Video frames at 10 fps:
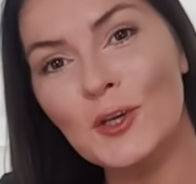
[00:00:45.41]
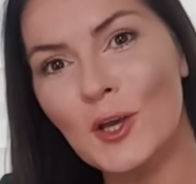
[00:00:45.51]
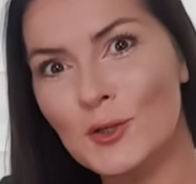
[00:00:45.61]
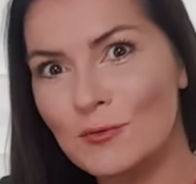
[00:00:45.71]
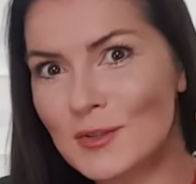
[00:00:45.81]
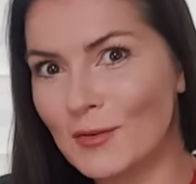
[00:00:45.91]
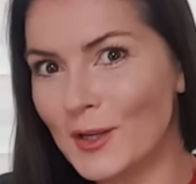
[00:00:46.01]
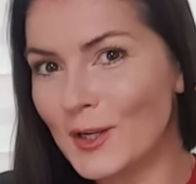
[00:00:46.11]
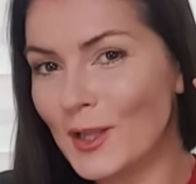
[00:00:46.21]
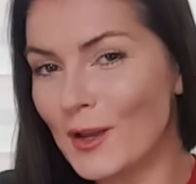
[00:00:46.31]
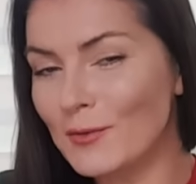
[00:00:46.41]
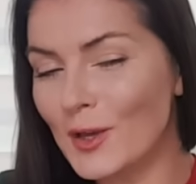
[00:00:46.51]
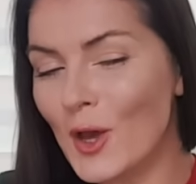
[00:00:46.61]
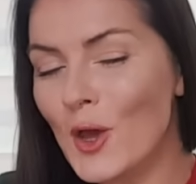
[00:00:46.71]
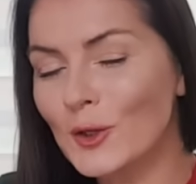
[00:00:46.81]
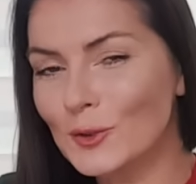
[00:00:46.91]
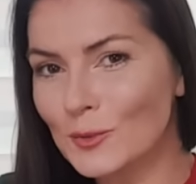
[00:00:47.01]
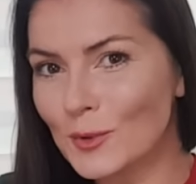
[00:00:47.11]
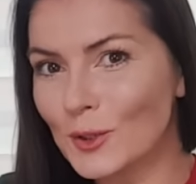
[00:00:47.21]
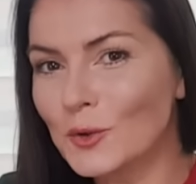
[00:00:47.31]
я еще в своей голове
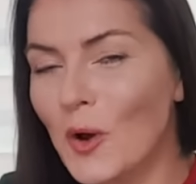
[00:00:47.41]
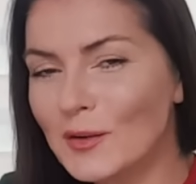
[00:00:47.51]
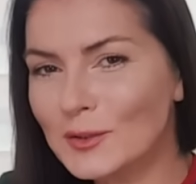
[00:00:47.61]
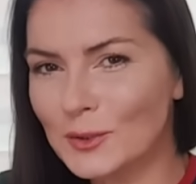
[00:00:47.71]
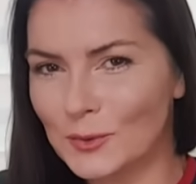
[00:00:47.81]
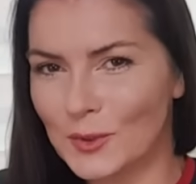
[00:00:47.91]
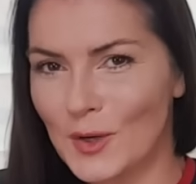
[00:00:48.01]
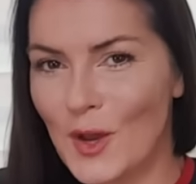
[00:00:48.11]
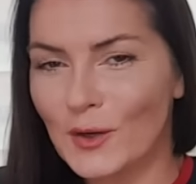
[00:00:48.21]
думала, ну а вдруг?